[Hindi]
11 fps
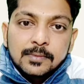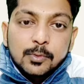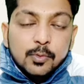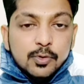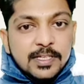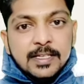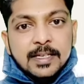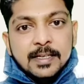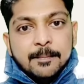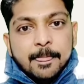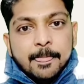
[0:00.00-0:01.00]
उसी ने
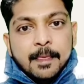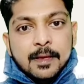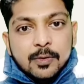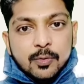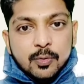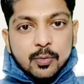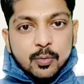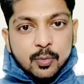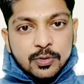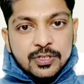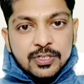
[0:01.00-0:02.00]

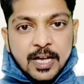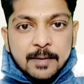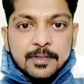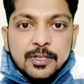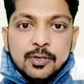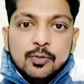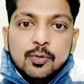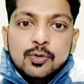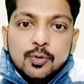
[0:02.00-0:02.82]
उन चारा मछलियों को